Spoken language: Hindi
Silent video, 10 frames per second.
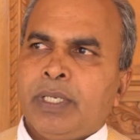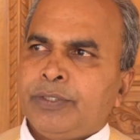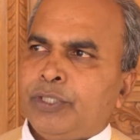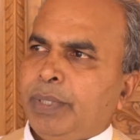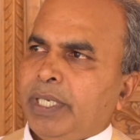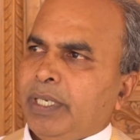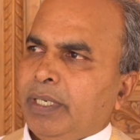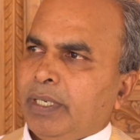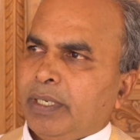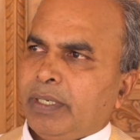जब भी
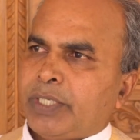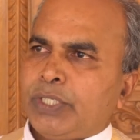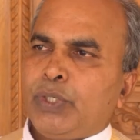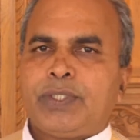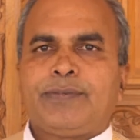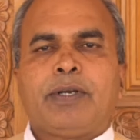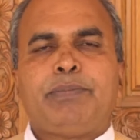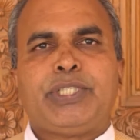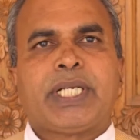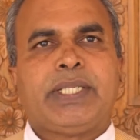संत योसफ का
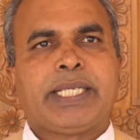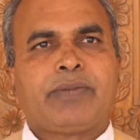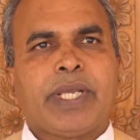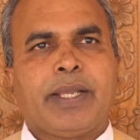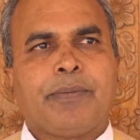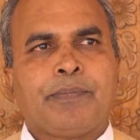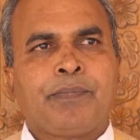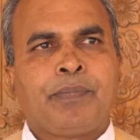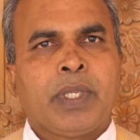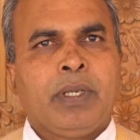पिक्चर देखते हैं
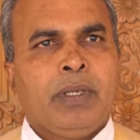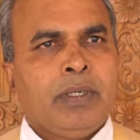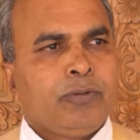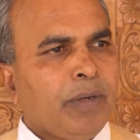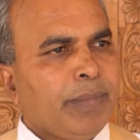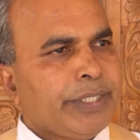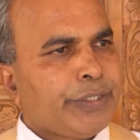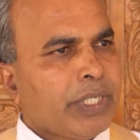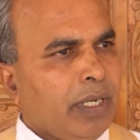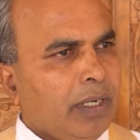तो
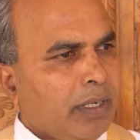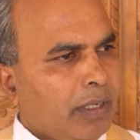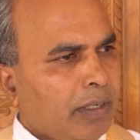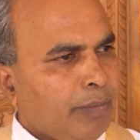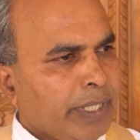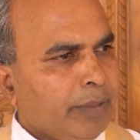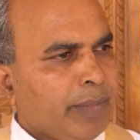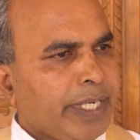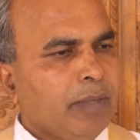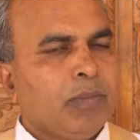हमेशा मद
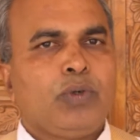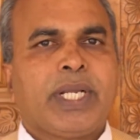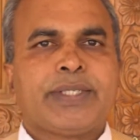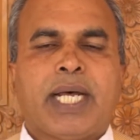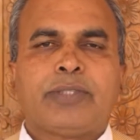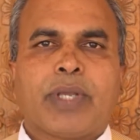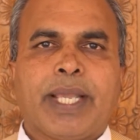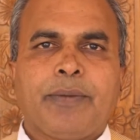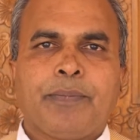मरियम उनके साथ हुई